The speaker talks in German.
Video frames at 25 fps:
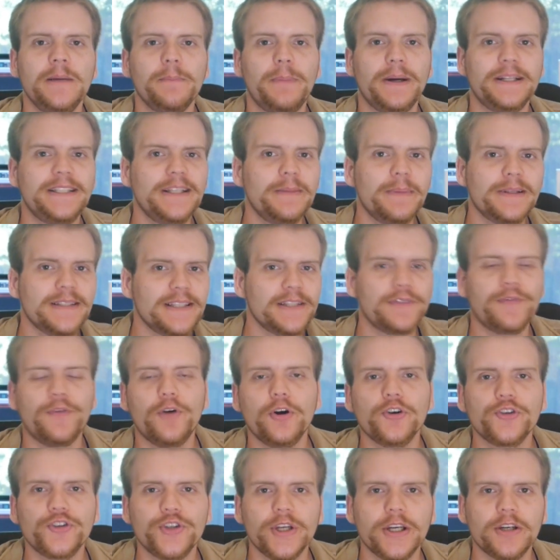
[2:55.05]
bei dem man sich
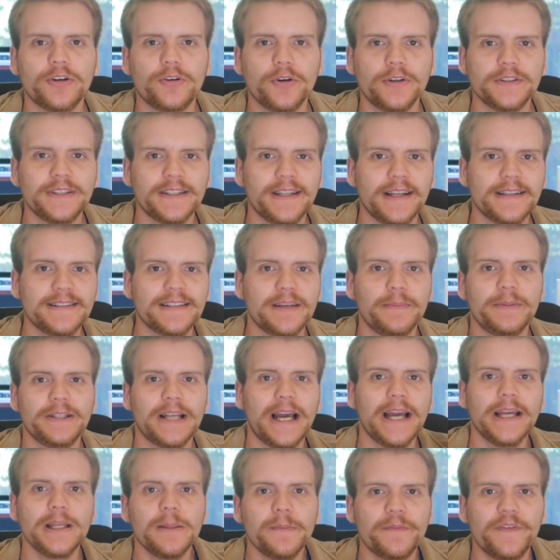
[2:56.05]
vorstellen könnte, dass er
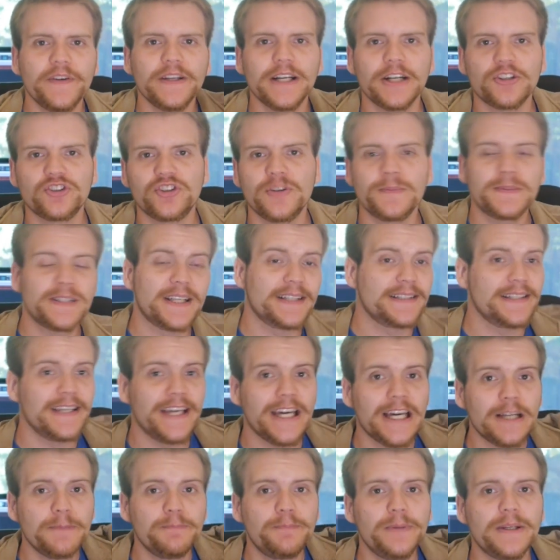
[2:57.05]
mit einem Fingerschnips das
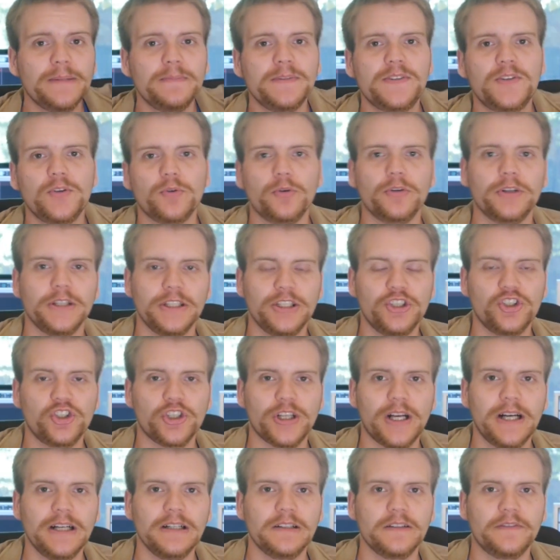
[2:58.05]
Erdbeben zurück in die
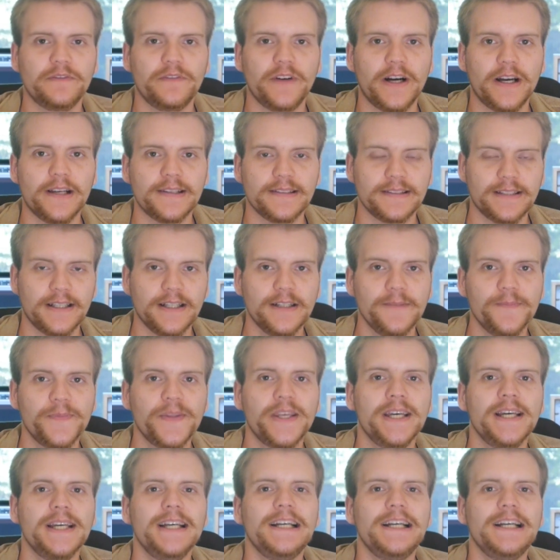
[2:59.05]
Schranken weist, ja,